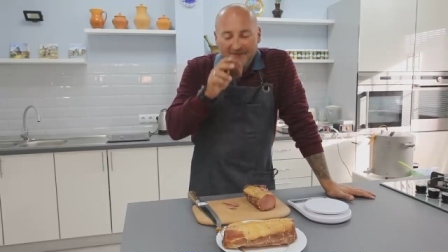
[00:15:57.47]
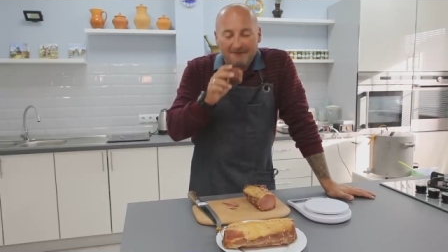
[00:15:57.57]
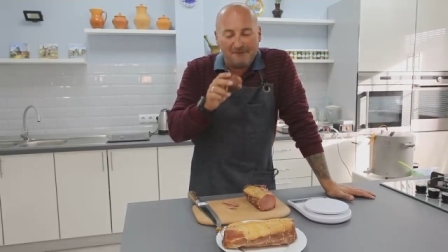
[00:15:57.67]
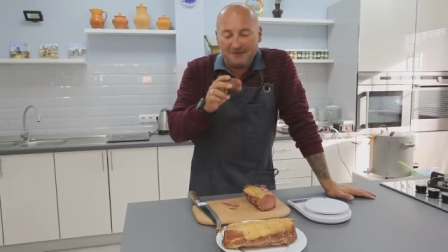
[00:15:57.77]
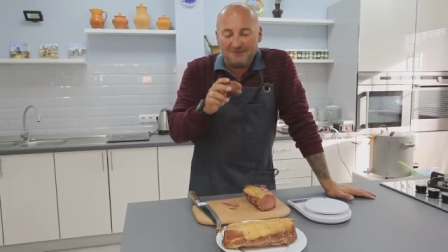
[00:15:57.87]

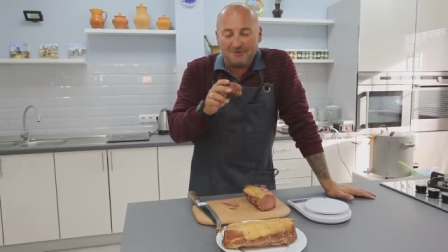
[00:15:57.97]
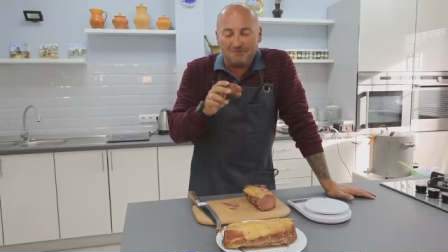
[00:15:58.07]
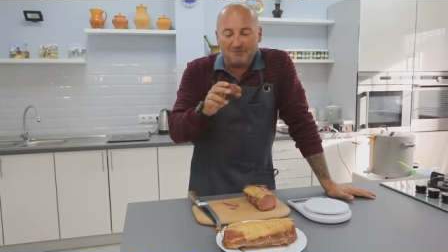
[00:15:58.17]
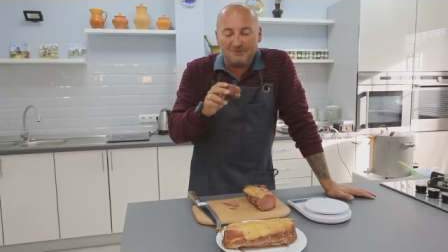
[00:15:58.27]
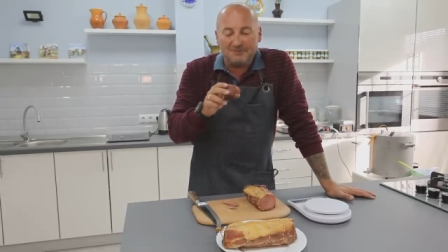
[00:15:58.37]
Пахнет
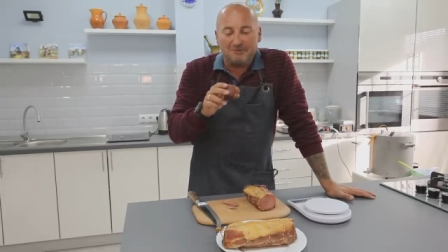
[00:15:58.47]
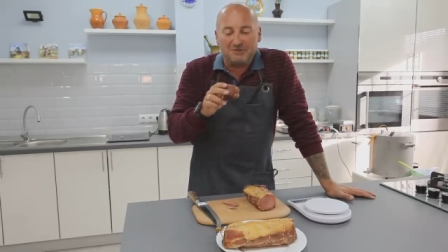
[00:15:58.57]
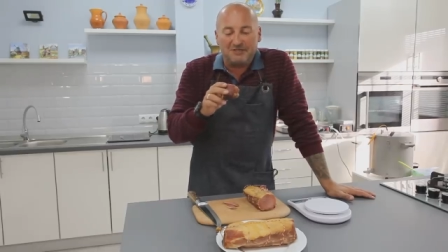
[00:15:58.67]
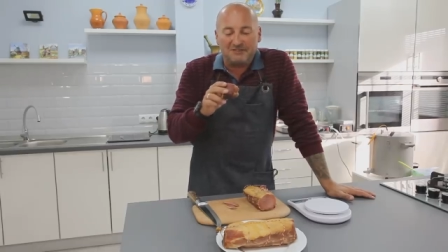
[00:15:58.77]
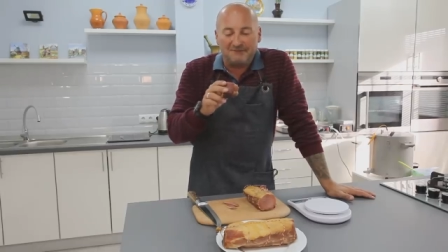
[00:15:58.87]
он просто
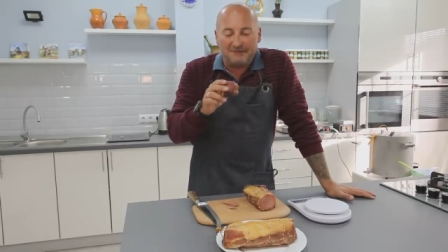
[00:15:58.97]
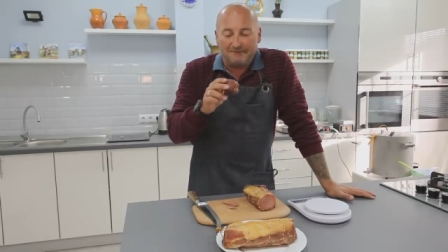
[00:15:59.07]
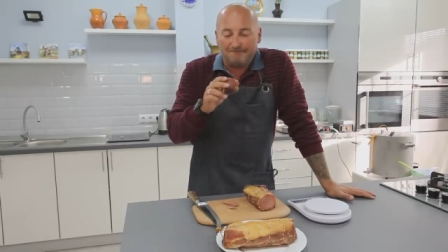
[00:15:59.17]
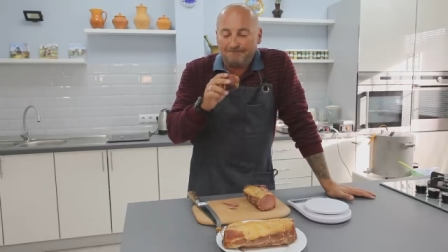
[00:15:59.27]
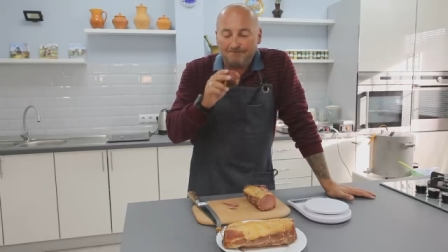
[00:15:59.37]
божественно
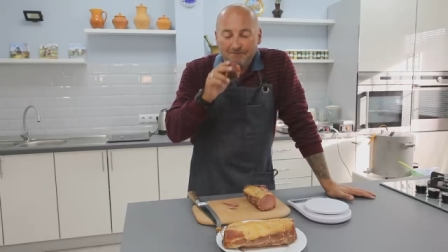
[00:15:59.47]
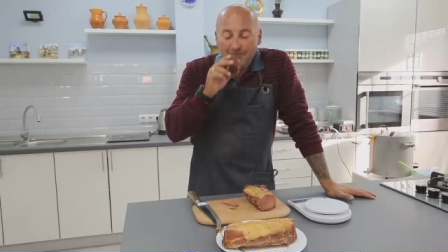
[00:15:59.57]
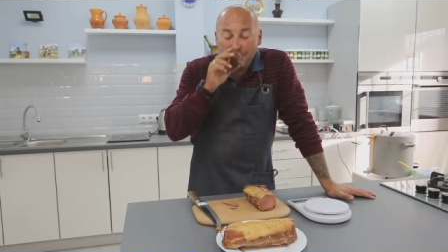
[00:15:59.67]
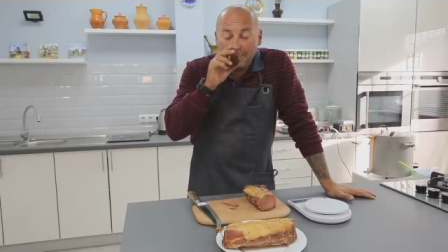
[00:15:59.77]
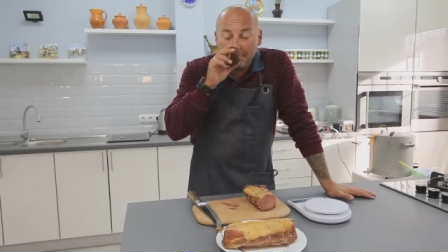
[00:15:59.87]

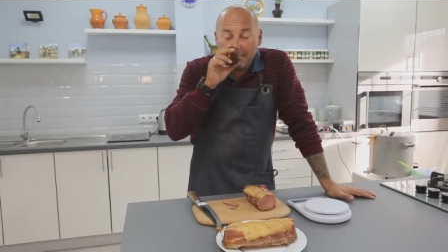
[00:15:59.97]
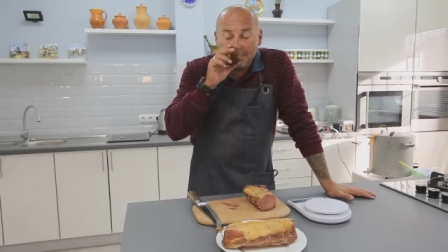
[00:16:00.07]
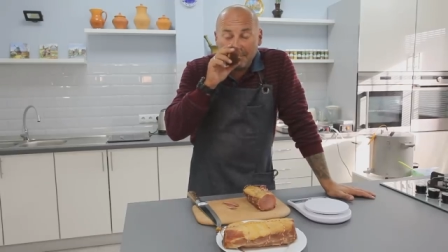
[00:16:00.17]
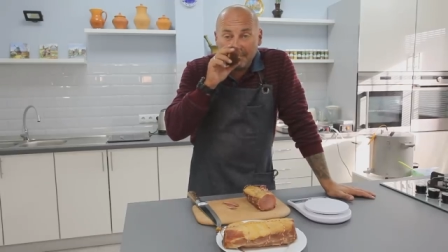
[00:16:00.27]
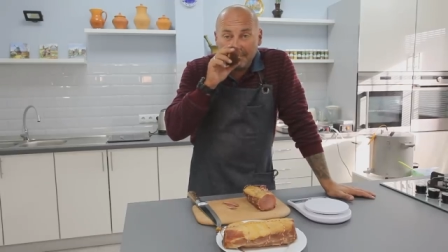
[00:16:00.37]
просто
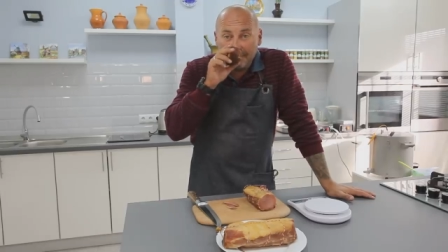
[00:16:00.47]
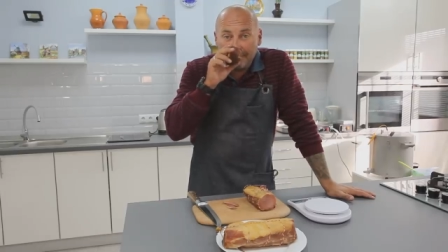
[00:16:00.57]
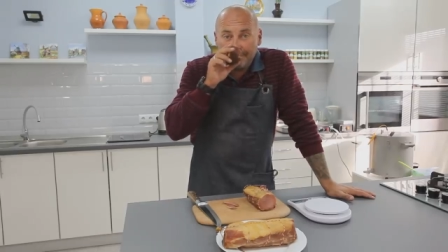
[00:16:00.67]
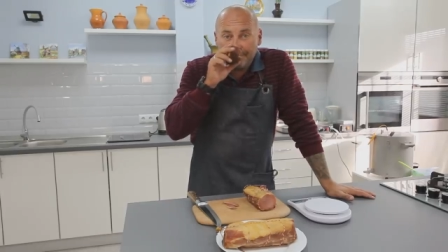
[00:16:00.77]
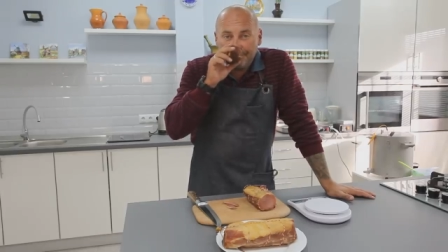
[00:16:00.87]
божественно.